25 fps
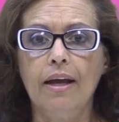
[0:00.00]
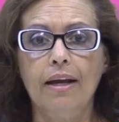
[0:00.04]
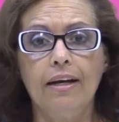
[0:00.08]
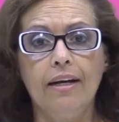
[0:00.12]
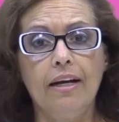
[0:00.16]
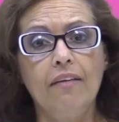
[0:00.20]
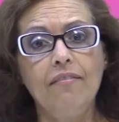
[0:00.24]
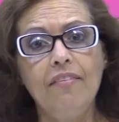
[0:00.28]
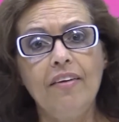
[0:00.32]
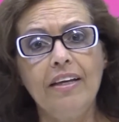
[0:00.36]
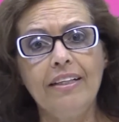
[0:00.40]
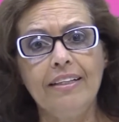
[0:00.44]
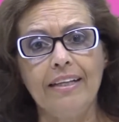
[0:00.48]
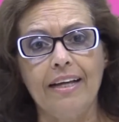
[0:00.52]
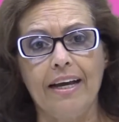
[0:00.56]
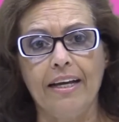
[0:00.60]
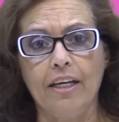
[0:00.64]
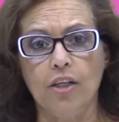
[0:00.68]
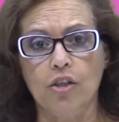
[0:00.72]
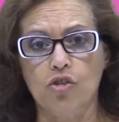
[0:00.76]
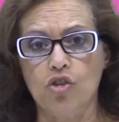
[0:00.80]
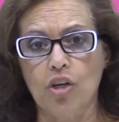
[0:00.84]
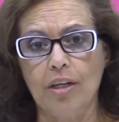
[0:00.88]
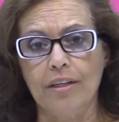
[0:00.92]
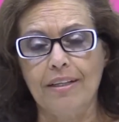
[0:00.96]
La vita
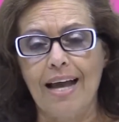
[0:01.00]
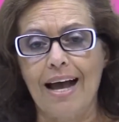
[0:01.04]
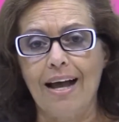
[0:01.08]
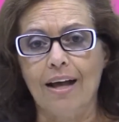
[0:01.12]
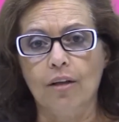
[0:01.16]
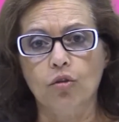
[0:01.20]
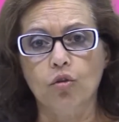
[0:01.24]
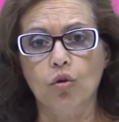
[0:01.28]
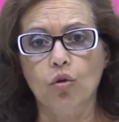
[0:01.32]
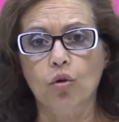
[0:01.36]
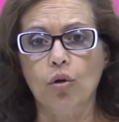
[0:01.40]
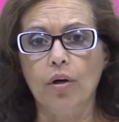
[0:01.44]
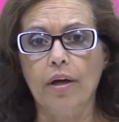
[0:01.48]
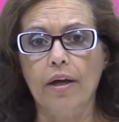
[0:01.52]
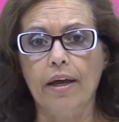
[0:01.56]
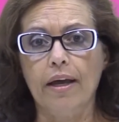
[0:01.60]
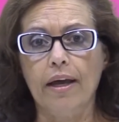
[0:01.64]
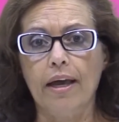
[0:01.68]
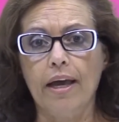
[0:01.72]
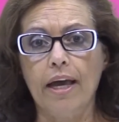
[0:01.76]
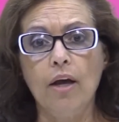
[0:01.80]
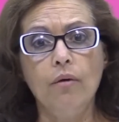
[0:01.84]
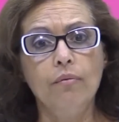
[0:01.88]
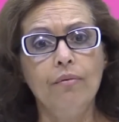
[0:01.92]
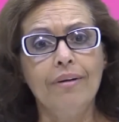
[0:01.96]
che ci ha dato
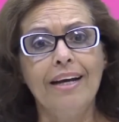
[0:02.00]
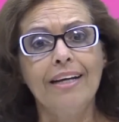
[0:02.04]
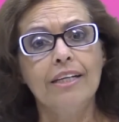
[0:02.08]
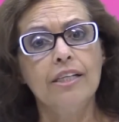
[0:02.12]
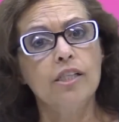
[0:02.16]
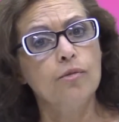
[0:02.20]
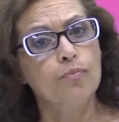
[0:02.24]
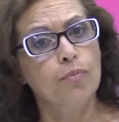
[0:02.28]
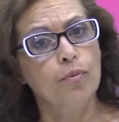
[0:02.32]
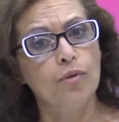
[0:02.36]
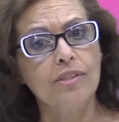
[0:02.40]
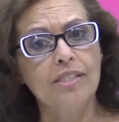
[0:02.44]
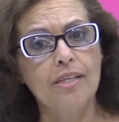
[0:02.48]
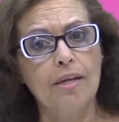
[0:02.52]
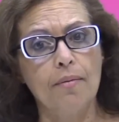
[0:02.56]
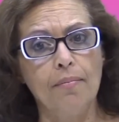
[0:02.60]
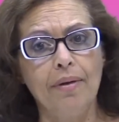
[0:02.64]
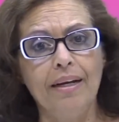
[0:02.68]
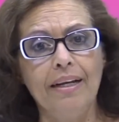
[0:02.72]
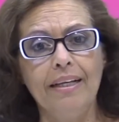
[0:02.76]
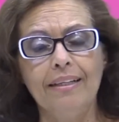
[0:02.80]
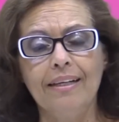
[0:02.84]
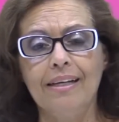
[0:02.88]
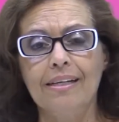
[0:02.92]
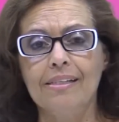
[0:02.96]
è una
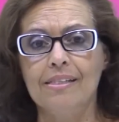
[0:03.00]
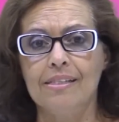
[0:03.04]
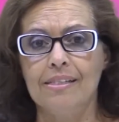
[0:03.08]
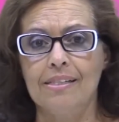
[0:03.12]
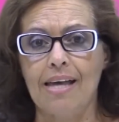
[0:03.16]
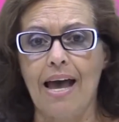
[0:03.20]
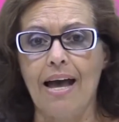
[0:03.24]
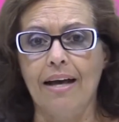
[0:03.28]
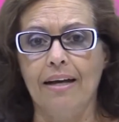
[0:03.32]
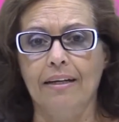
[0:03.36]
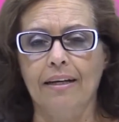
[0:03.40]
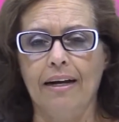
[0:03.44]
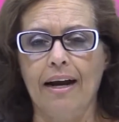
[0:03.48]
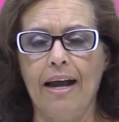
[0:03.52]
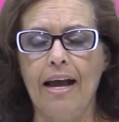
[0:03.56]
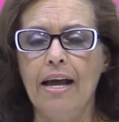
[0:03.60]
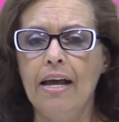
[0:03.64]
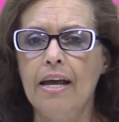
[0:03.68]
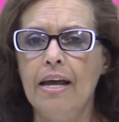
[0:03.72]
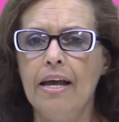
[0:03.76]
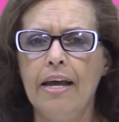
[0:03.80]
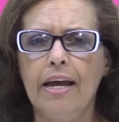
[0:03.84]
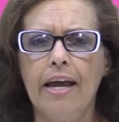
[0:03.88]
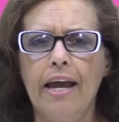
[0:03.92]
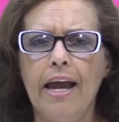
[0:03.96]
responsabilità sacra
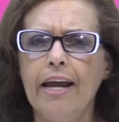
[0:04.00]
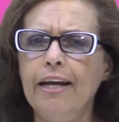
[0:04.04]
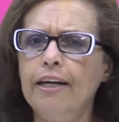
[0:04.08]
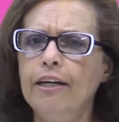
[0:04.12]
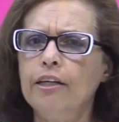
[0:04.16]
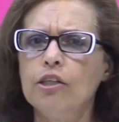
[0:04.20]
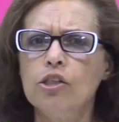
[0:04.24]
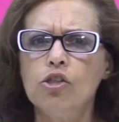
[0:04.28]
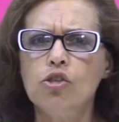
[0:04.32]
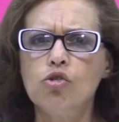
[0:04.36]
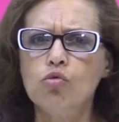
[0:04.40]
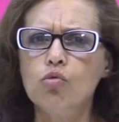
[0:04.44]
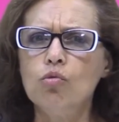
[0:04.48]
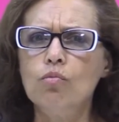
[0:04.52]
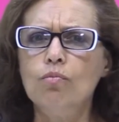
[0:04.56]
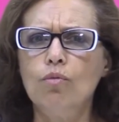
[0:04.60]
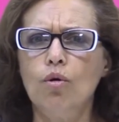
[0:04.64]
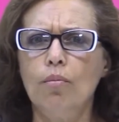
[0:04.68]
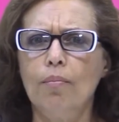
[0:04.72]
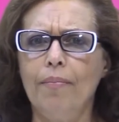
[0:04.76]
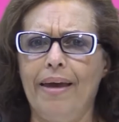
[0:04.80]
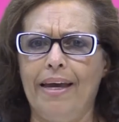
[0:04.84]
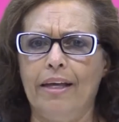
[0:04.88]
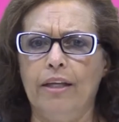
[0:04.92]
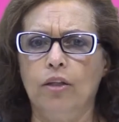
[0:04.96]
e nessun
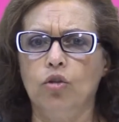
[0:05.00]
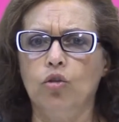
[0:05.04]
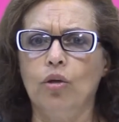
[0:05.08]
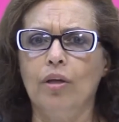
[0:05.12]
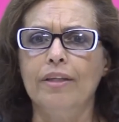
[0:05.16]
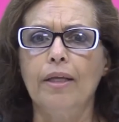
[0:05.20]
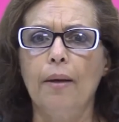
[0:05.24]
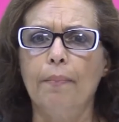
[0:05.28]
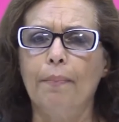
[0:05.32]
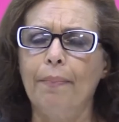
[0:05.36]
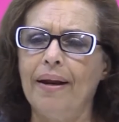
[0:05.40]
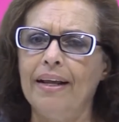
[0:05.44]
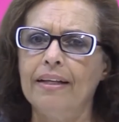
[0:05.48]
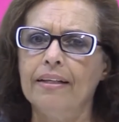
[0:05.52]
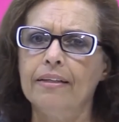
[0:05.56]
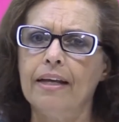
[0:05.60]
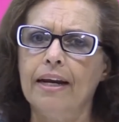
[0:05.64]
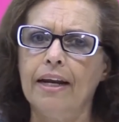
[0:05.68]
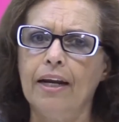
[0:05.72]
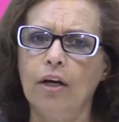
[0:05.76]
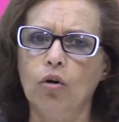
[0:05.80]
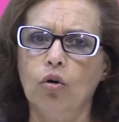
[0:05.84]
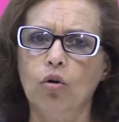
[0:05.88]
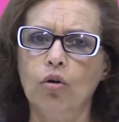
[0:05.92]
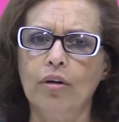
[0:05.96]
momento è da
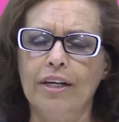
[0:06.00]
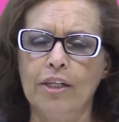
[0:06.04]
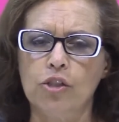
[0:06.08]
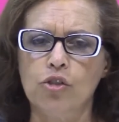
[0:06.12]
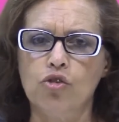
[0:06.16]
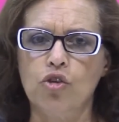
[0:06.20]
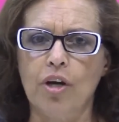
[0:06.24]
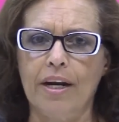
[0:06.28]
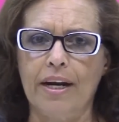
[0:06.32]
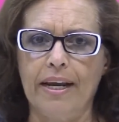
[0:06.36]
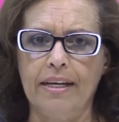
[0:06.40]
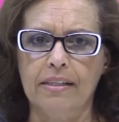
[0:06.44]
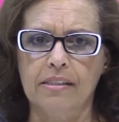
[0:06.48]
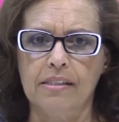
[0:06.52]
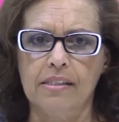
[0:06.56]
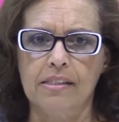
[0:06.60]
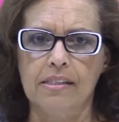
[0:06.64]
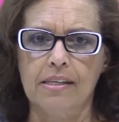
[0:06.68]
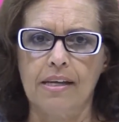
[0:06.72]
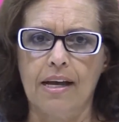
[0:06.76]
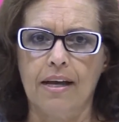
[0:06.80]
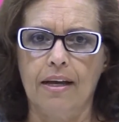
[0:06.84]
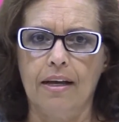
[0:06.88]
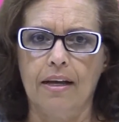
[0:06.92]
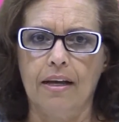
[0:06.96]
prendere con
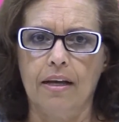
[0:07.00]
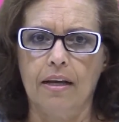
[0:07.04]
leggerezza